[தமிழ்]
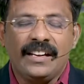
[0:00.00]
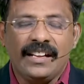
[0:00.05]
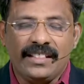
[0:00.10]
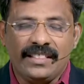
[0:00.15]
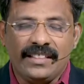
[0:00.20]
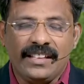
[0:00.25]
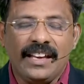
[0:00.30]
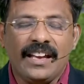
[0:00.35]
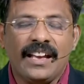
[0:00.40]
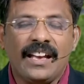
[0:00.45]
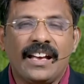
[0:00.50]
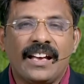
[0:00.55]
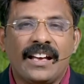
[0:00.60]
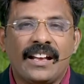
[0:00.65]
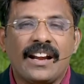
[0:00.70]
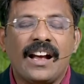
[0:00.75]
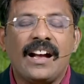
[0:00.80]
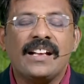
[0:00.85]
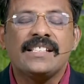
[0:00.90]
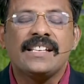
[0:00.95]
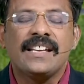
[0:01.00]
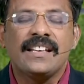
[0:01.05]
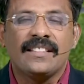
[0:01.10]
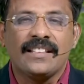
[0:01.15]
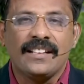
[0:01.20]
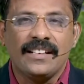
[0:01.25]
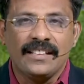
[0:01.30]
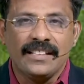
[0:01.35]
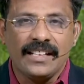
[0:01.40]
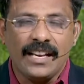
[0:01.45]
நித்திய
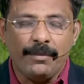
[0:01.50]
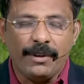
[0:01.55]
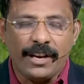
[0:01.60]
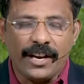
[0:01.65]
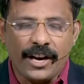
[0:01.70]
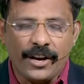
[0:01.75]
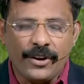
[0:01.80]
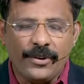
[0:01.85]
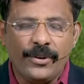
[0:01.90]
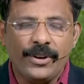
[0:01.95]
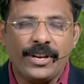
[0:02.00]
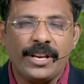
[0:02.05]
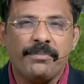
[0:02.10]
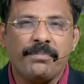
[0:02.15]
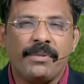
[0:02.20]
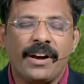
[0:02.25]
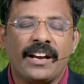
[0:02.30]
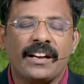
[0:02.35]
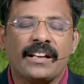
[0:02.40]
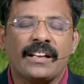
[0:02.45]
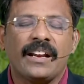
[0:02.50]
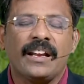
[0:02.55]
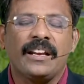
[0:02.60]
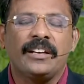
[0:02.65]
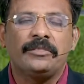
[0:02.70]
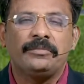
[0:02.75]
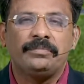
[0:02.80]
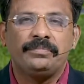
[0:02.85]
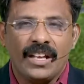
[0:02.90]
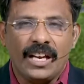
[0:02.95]
ராஜ்யத்திலிருந்து நம்மை கண்ணோக்கி பார்க்கிறார்
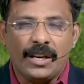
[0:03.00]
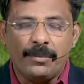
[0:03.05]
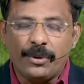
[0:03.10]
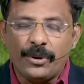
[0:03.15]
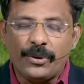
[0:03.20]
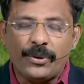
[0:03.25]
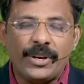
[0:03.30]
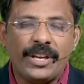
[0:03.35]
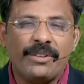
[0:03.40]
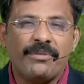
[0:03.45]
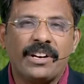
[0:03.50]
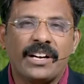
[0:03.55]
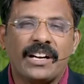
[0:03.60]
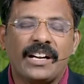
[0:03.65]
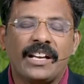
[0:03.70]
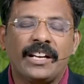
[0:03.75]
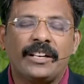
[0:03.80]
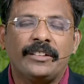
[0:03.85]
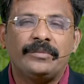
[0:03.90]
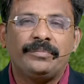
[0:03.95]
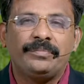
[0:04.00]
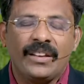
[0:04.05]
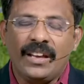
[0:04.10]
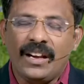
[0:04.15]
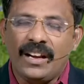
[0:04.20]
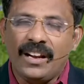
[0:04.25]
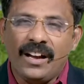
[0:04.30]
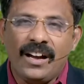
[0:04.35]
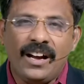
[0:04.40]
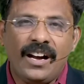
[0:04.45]
அன்பிற்குரியவர்களே
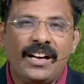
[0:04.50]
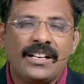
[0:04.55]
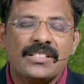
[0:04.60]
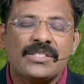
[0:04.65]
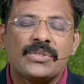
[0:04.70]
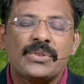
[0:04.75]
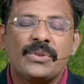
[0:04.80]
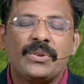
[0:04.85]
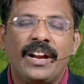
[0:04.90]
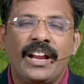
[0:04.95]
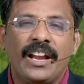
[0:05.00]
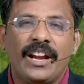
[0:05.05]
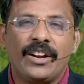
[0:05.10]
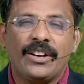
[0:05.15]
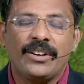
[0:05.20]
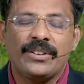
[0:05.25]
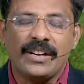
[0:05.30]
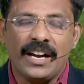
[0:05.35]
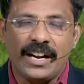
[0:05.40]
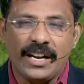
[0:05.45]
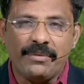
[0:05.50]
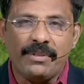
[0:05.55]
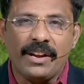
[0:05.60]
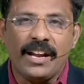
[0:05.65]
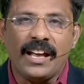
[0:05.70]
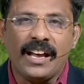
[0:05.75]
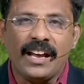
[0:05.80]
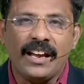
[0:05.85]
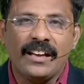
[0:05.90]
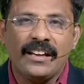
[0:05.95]
எல்லா சூழ்நிலைகளுக்கும்
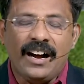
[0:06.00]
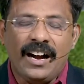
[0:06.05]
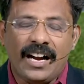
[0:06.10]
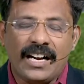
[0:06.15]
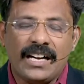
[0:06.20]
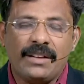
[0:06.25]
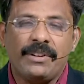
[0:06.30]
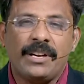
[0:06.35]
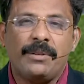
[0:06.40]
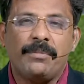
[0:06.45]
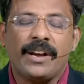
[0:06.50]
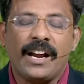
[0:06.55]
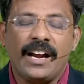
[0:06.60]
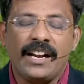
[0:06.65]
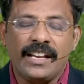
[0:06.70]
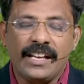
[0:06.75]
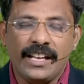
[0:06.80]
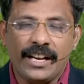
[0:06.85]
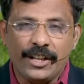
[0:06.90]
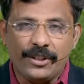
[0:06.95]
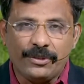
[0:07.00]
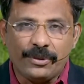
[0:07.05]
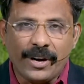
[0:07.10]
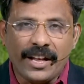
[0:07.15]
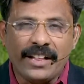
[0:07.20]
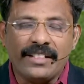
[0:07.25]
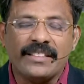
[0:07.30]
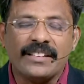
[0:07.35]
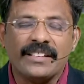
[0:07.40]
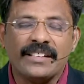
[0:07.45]
நடுவில் ஆண்டவர் நம் கண்ணீரை
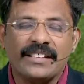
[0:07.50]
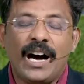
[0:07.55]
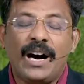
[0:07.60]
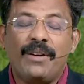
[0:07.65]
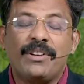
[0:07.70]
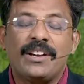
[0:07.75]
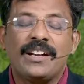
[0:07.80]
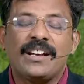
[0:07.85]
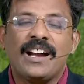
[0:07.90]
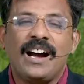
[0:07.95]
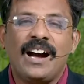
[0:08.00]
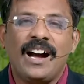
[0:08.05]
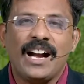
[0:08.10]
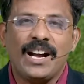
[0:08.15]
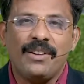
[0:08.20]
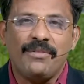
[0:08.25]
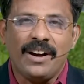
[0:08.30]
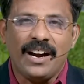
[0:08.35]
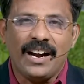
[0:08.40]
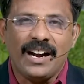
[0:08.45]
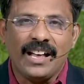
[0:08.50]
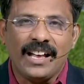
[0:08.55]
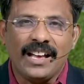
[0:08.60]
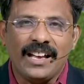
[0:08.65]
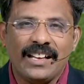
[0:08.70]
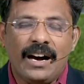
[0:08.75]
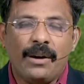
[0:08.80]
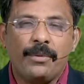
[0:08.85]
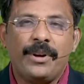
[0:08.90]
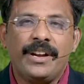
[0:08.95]
துடைத்து அவருக்காக வாழ
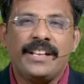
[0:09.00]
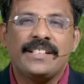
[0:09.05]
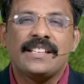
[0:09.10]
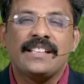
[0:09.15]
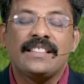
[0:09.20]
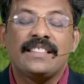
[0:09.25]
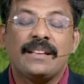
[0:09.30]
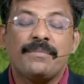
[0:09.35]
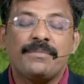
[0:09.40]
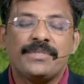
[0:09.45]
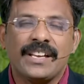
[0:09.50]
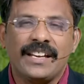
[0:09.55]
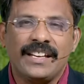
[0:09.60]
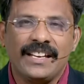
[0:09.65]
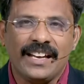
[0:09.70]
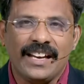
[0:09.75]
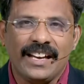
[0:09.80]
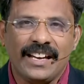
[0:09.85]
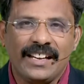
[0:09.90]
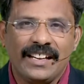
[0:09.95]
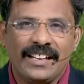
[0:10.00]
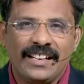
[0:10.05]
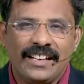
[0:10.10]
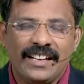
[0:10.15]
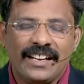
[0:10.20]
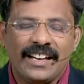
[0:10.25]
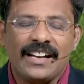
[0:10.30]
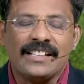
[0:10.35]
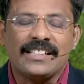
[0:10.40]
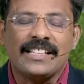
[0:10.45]
அவருடைய சித்தம் செய்ய
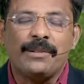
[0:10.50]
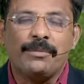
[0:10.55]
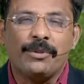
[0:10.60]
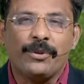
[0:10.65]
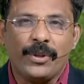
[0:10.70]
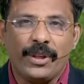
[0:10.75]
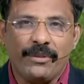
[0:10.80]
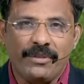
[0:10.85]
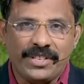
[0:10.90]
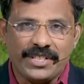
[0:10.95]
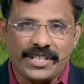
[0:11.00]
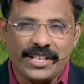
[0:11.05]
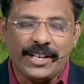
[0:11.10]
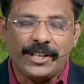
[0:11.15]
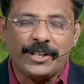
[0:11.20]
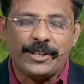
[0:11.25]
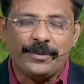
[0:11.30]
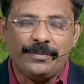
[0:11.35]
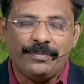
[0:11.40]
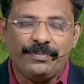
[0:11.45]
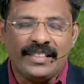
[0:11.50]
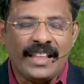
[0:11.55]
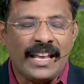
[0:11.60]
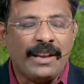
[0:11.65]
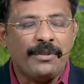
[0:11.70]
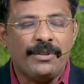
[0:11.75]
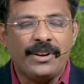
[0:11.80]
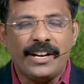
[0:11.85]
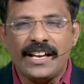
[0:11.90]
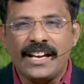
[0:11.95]
கத்த நமக்கு உதவி செய்யட்டும்
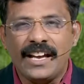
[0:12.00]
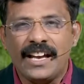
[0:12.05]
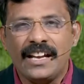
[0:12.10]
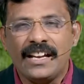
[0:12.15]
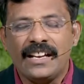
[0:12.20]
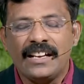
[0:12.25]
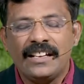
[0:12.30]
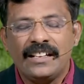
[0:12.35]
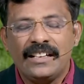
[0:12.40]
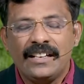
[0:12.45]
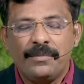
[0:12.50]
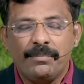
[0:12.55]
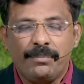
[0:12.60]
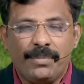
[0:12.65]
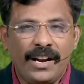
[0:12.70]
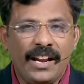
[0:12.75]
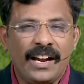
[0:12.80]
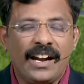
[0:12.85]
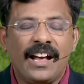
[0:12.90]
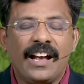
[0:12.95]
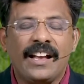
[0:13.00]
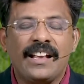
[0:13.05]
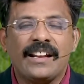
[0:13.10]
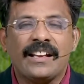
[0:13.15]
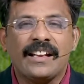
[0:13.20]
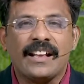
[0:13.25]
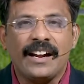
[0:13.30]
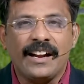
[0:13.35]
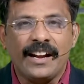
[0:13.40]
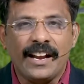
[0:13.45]
தேவனுடைய பிள்ளைகளாக
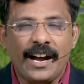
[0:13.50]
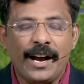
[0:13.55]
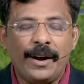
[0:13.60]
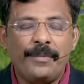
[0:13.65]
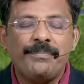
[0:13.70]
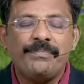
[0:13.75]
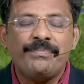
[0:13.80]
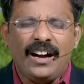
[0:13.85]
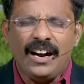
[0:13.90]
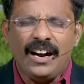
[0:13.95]
இருக்கிற நாம்